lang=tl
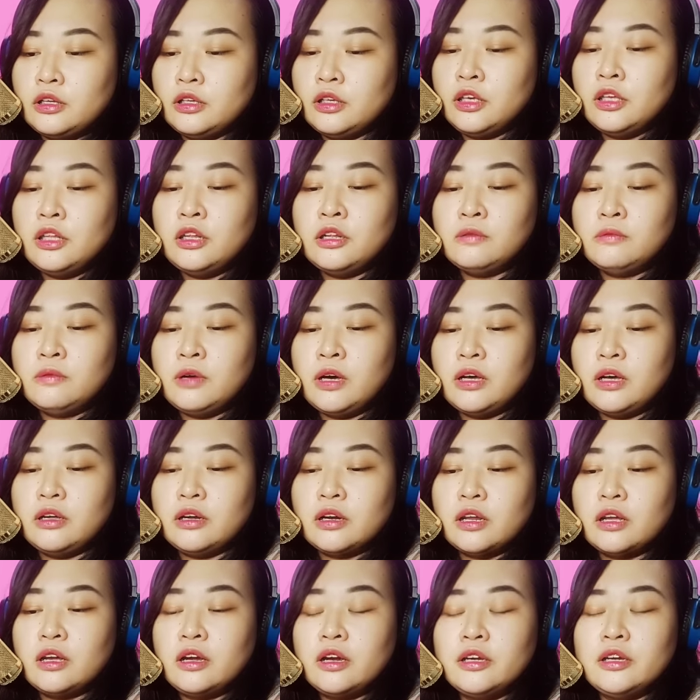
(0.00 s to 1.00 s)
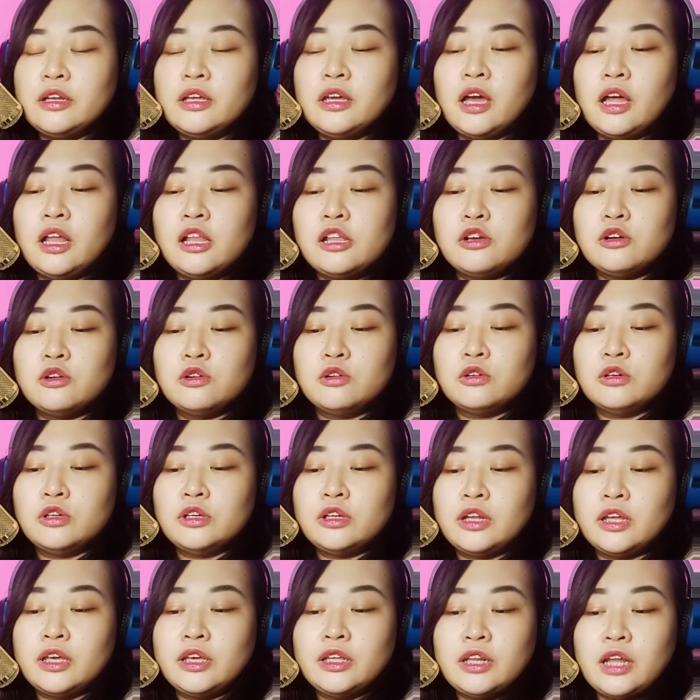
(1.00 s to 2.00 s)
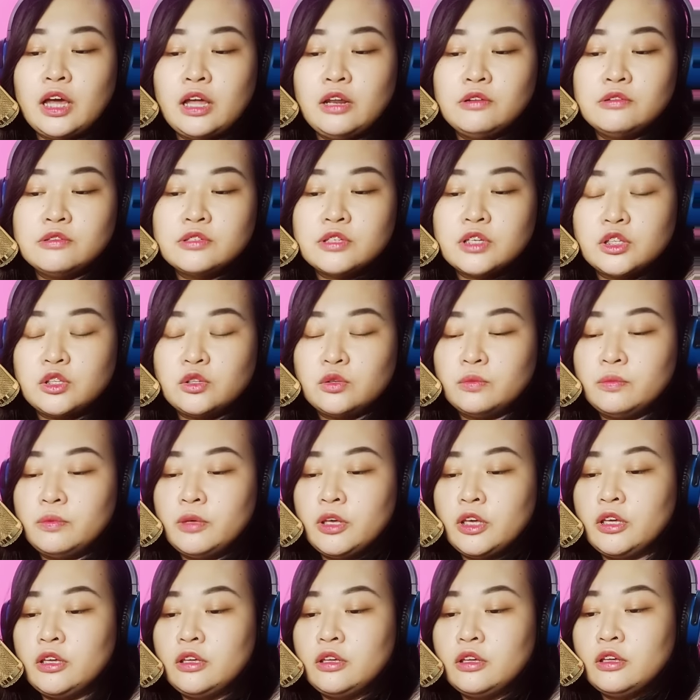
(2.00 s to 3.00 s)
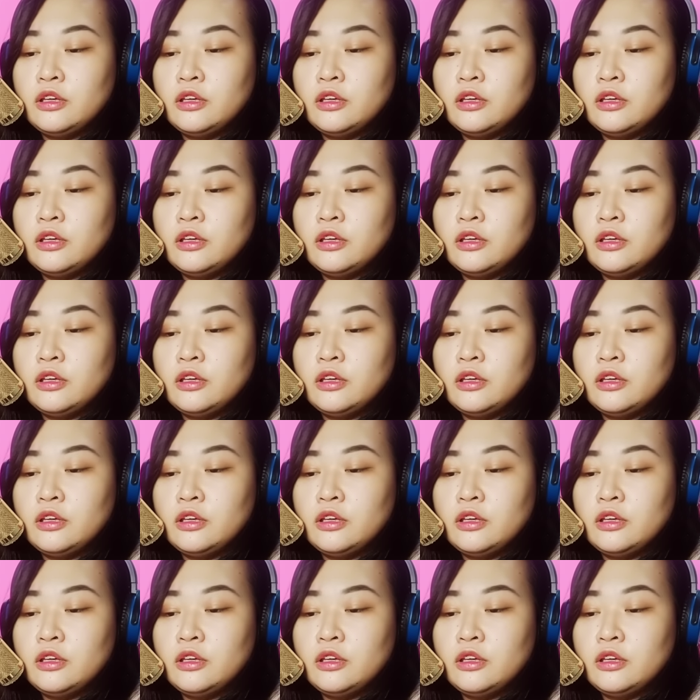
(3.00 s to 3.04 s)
ginawa regarding alcohol na hinalo sa tubig.